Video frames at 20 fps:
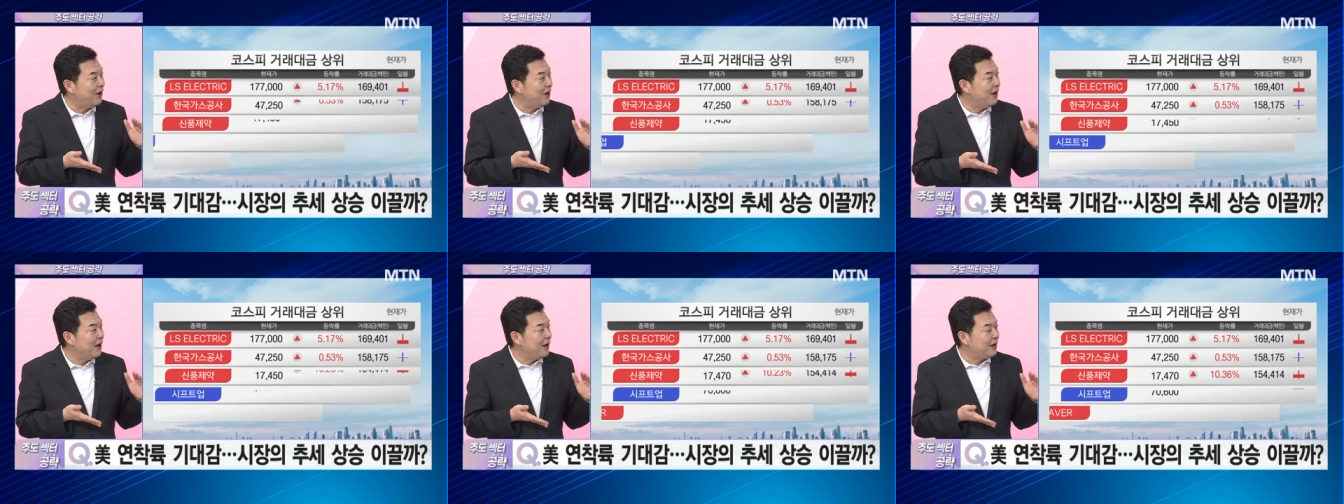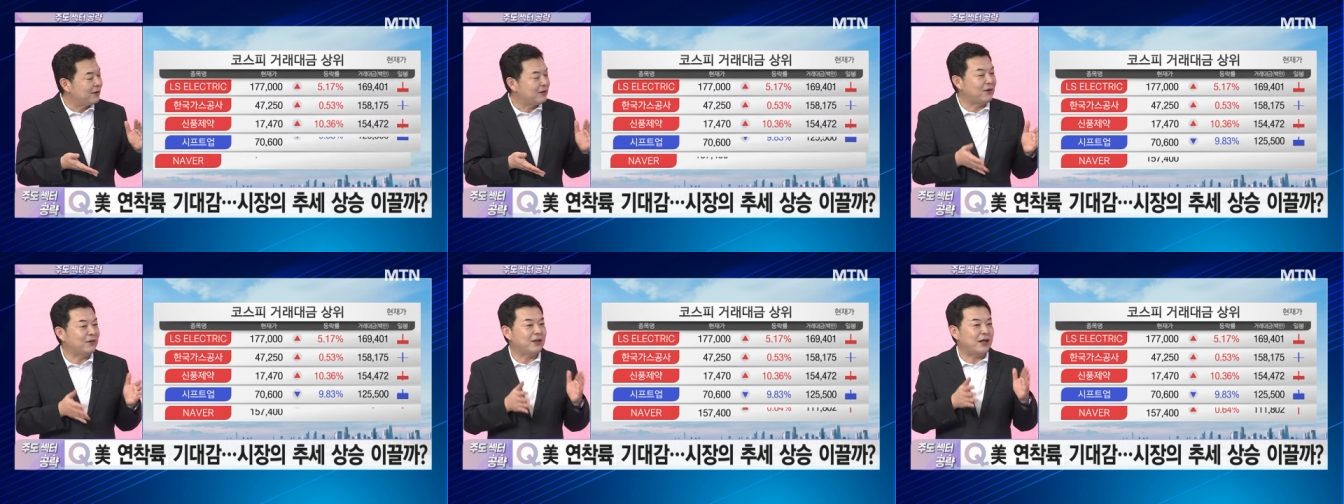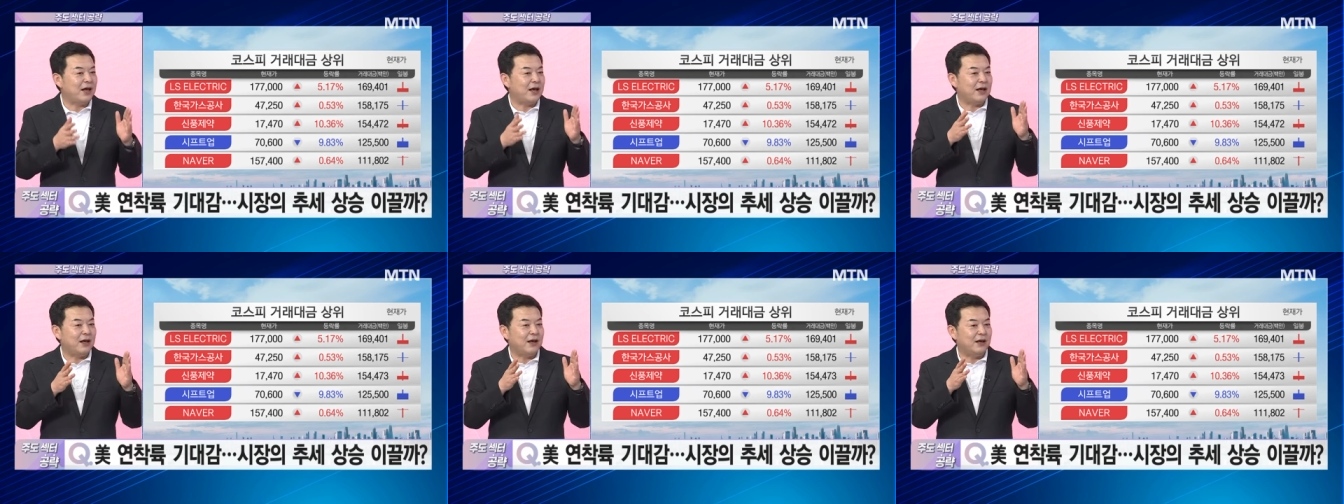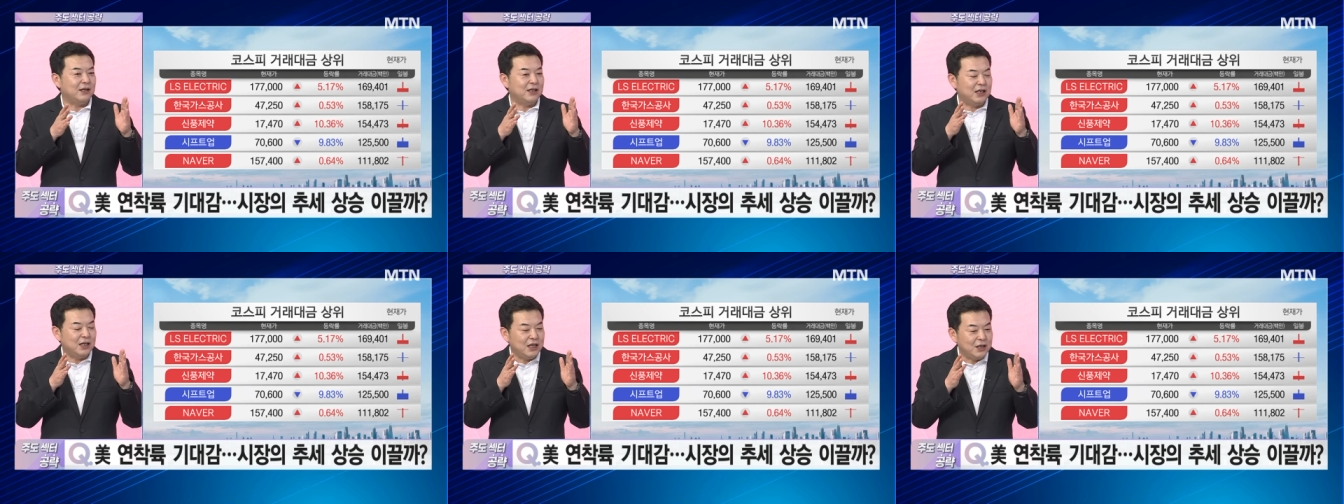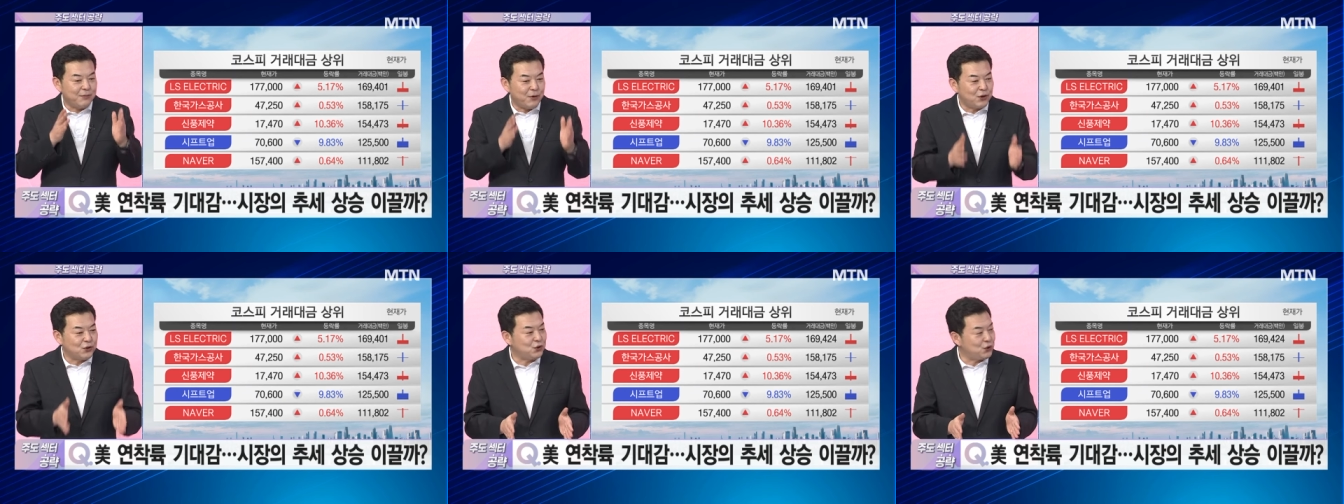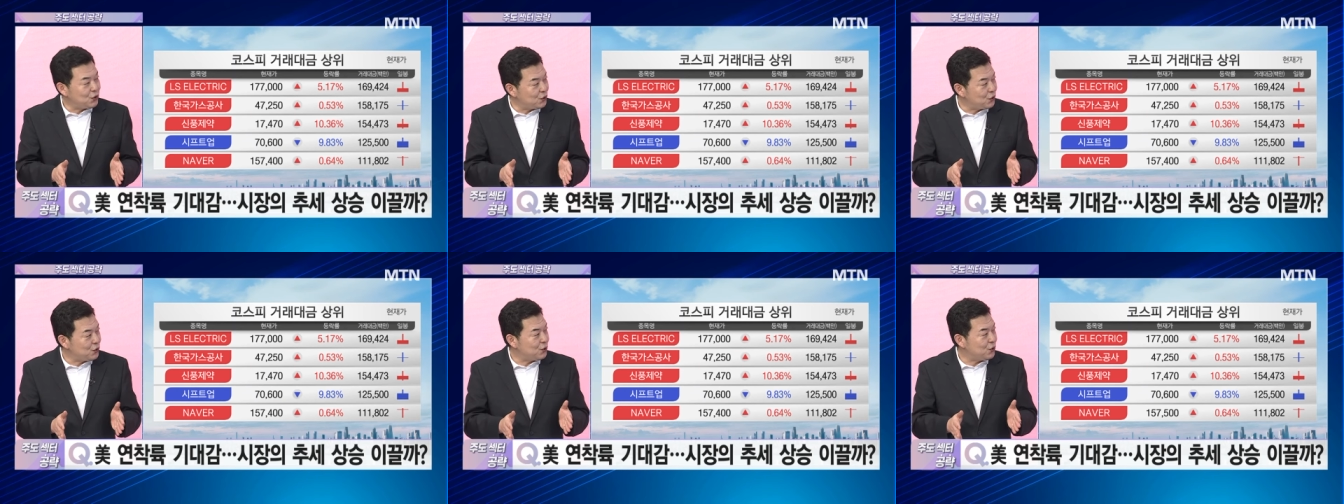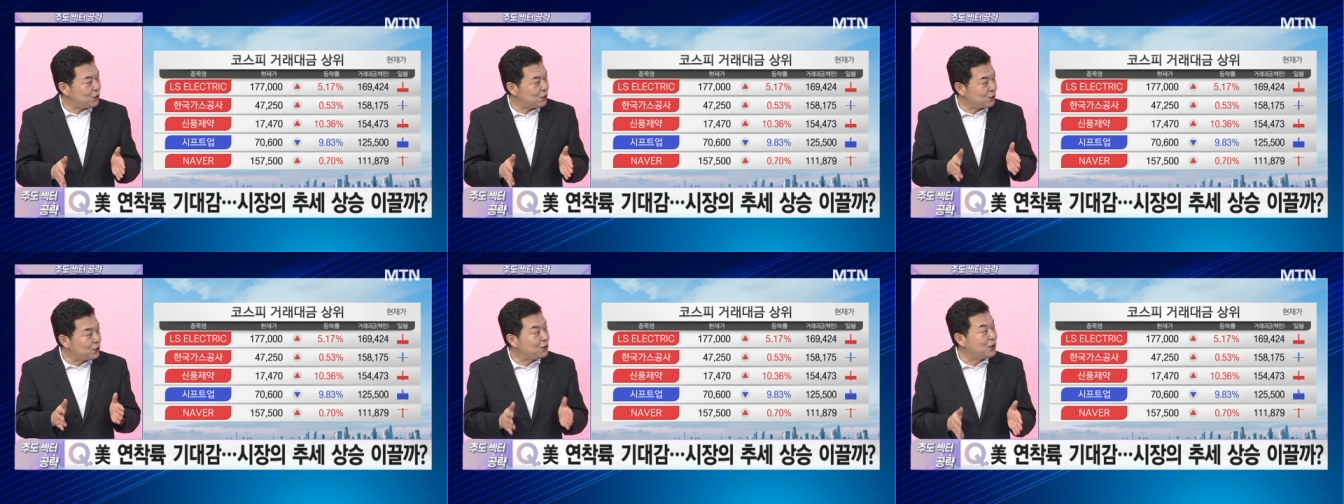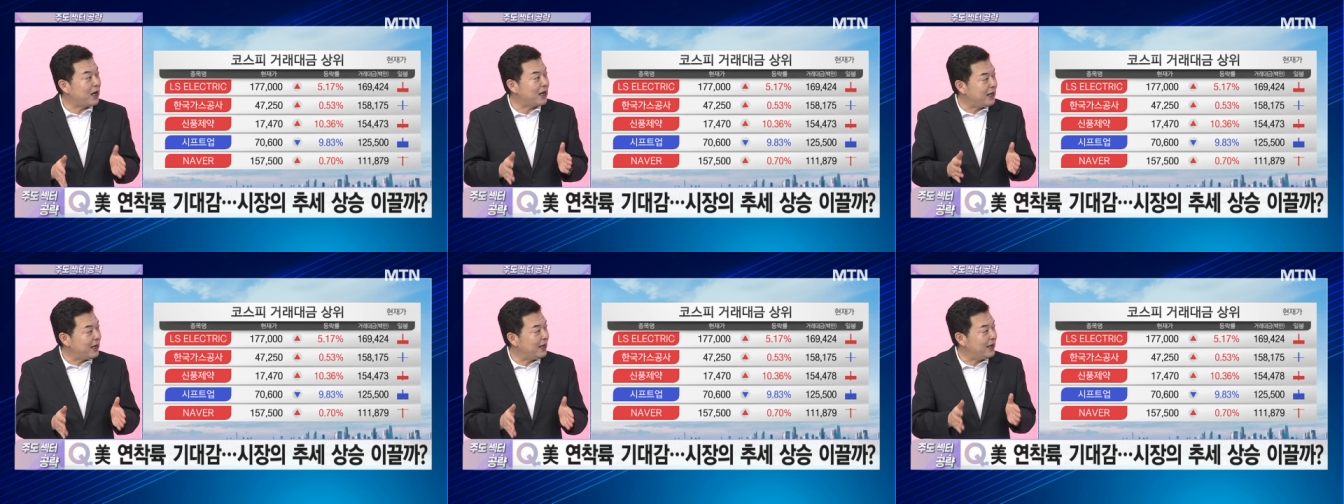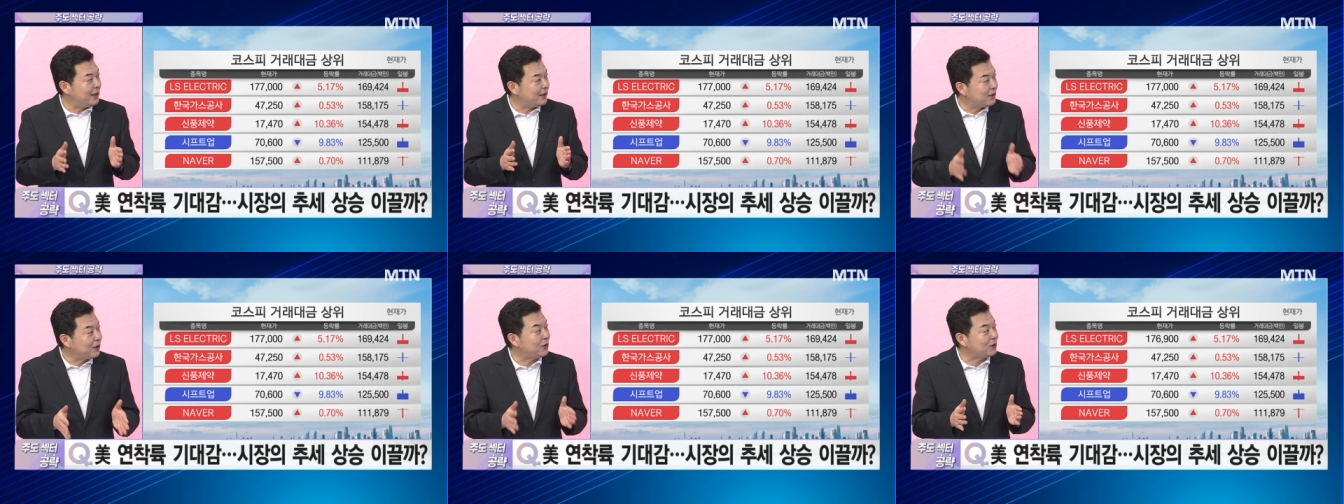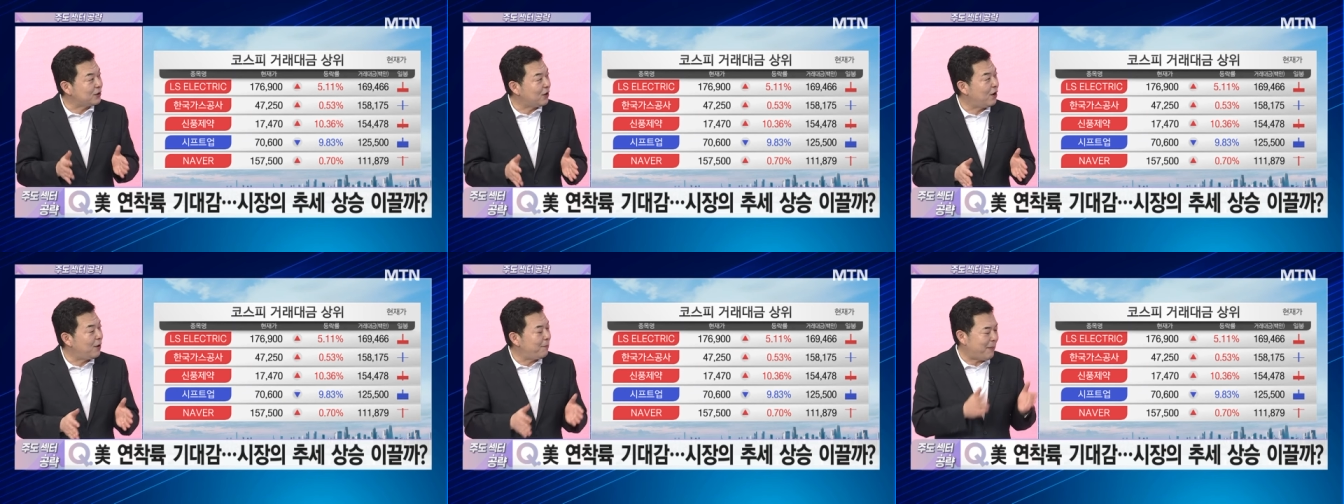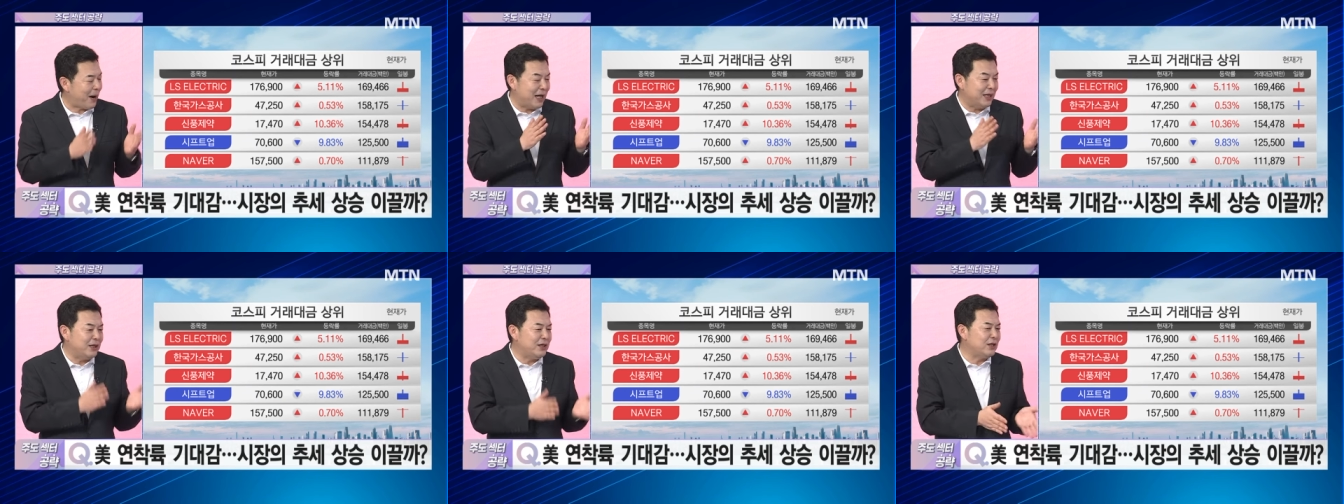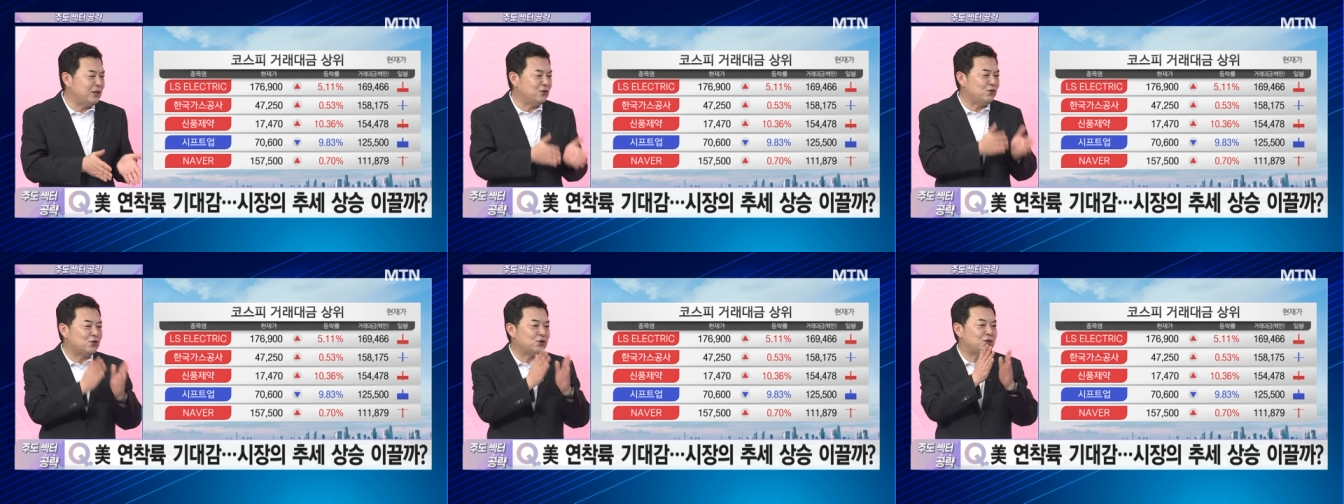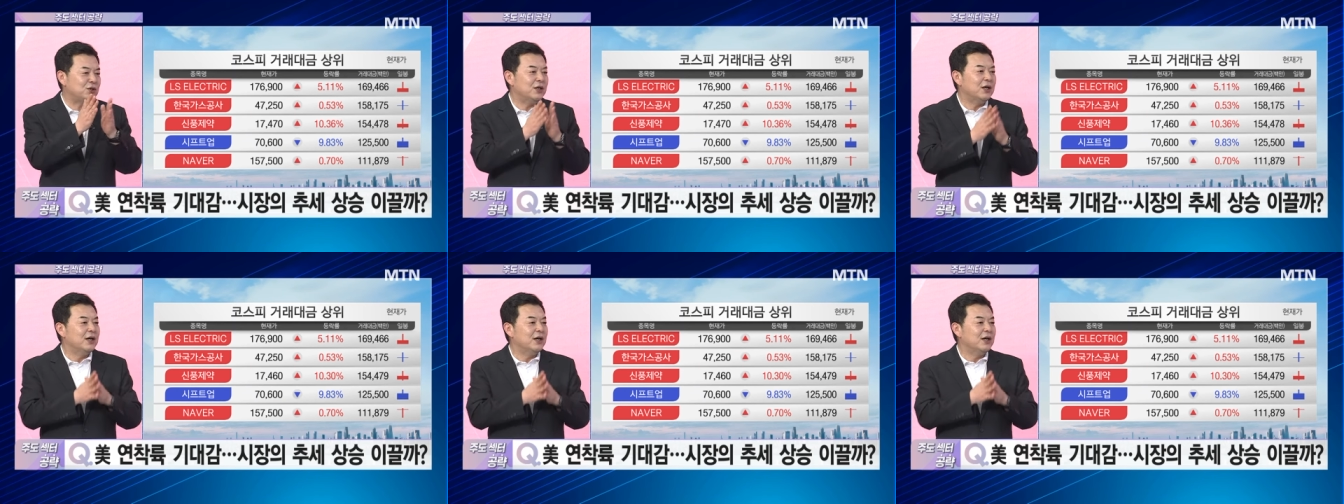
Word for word: 네. 그런데 이번 주 구간에 음. 들어서 반등 주는